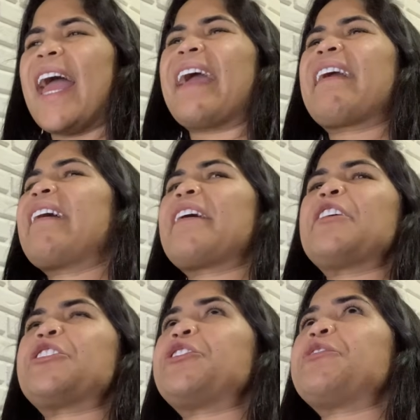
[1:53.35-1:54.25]
é
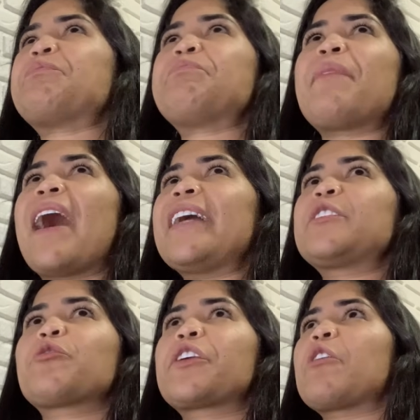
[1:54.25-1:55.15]
grande
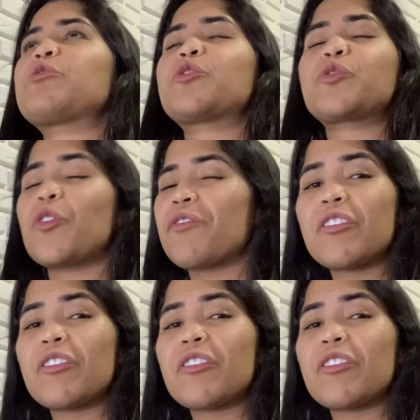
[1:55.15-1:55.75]
demais o que eu sonho.